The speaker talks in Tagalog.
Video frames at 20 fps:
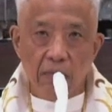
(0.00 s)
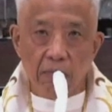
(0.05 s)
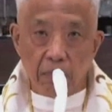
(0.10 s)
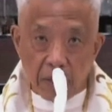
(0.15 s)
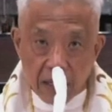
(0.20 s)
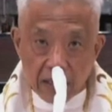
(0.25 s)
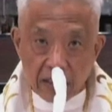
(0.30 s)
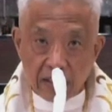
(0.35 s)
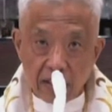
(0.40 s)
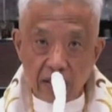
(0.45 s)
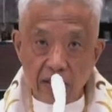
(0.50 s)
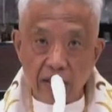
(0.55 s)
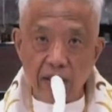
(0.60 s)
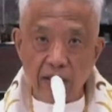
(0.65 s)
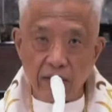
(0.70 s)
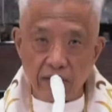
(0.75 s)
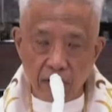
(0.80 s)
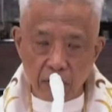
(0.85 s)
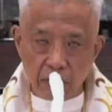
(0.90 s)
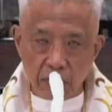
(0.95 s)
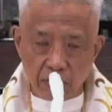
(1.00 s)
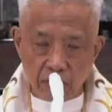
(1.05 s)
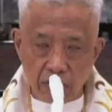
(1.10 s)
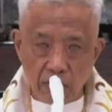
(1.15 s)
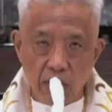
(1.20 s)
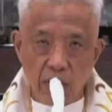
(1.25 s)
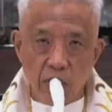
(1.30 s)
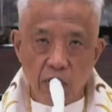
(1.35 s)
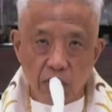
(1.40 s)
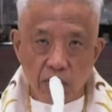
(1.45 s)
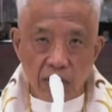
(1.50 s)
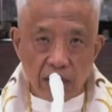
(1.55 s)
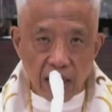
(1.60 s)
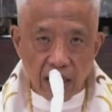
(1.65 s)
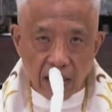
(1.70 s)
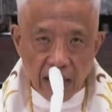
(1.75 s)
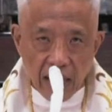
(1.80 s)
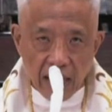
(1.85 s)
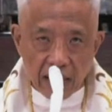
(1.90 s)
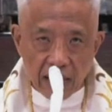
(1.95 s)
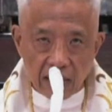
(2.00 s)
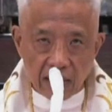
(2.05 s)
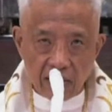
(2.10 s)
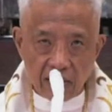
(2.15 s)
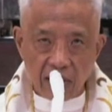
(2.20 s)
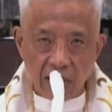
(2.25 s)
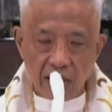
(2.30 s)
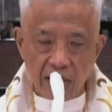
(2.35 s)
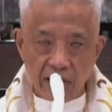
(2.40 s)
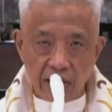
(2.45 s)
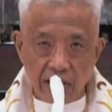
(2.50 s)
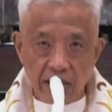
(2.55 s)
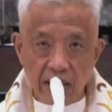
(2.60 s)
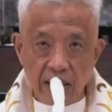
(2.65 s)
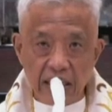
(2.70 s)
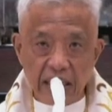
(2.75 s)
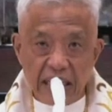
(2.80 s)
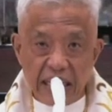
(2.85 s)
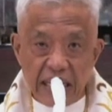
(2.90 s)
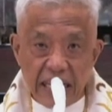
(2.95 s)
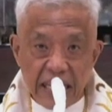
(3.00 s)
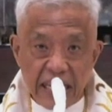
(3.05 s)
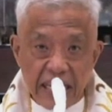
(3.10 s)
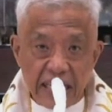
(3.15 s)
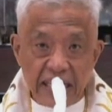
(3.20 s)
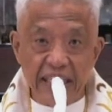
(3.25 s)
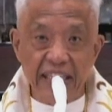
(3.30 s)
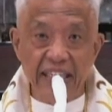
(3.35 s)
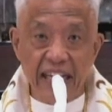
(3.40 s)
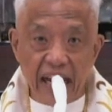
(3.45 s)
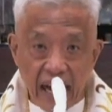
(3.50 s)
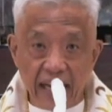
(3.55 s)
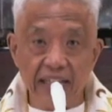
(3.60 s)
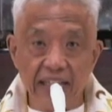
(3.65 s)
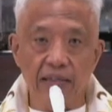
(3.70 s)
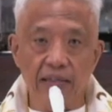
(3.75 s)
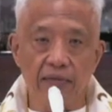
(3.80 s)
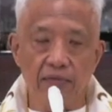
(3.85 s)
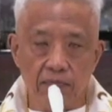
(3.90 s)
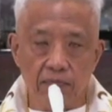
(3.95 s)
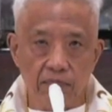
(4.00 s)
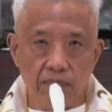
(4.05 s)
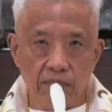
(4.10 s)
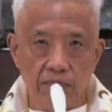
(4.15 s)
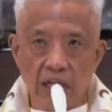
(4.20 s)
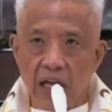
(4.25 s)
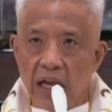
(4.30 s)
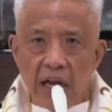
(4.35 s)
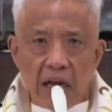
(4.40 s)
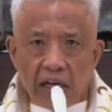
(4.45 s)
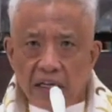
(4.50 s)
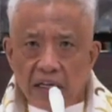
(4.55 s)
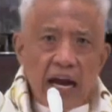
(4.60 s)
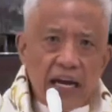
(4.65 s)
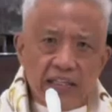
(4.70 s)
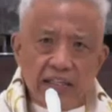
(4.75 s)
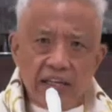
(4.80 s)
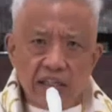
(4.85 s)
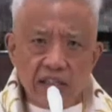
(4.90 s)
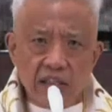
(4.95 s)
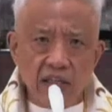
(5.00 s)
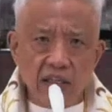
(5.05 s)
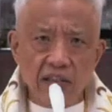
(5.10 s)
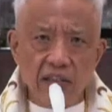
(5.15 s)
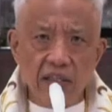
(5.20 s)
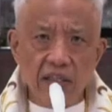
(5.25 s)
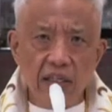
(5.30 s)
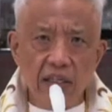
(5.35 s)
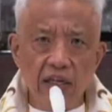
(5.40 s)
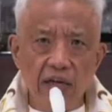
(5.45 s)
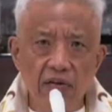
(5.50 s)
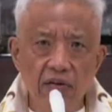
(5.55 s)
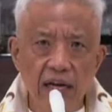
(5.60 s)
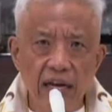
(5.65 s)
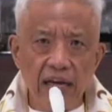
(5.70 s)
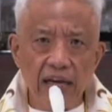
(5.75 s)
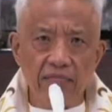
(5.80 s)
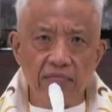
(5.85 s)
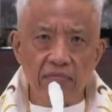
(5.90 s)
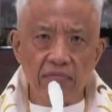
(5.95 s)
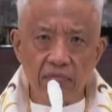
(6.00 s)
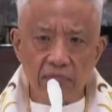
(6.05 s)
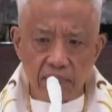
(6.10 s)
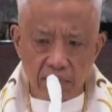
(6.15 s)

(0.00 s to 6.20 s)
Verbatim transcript: Blessed are those who realize that they need God. God does not need our love.